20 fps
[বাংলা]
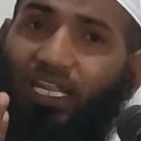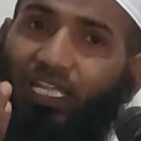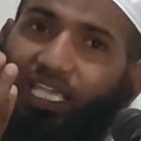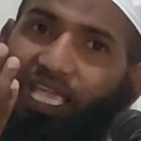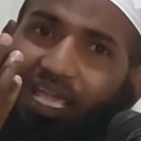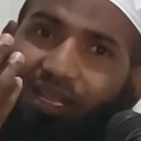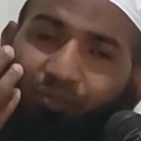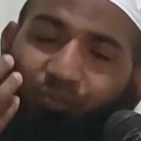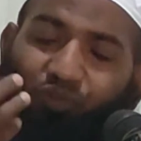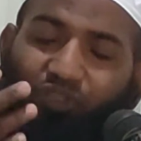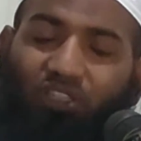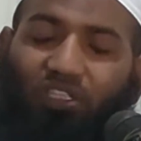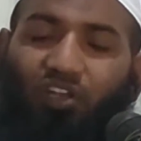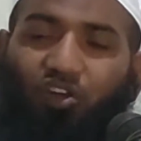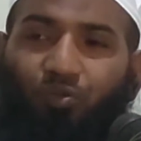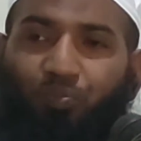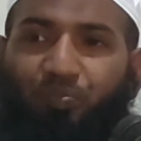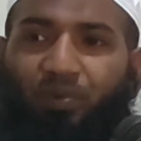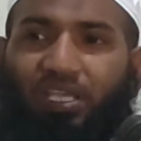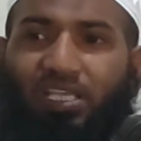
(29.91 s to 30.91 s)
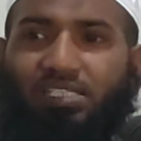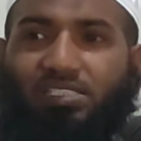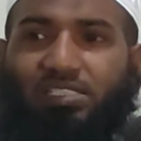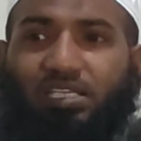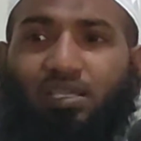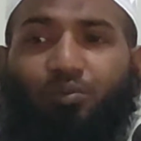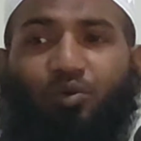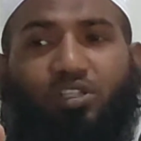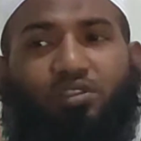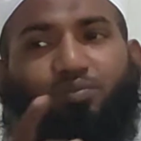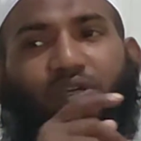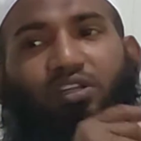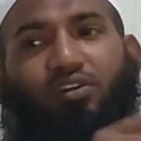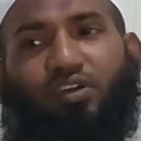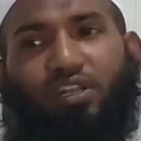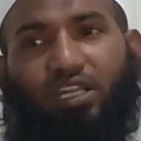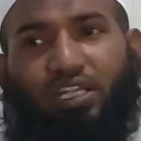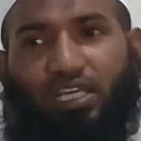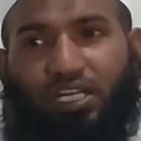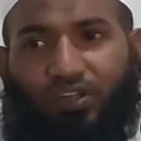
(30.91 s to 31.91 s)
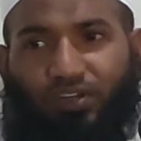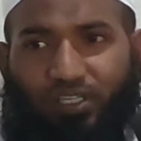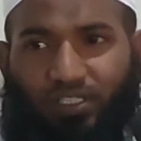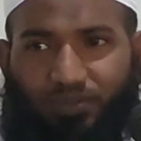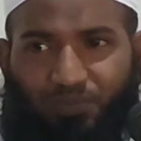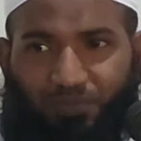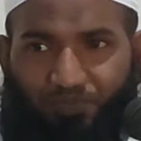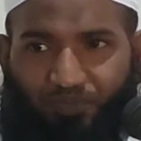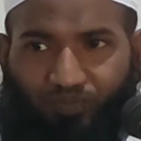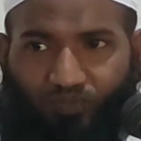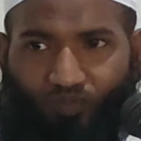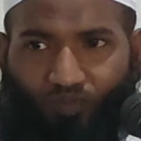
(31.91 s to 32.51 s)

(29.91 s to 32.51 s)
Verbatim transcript: তার জ্ঞান বুদ্ধি লোপ পেয়েছে মত পান করার কারণে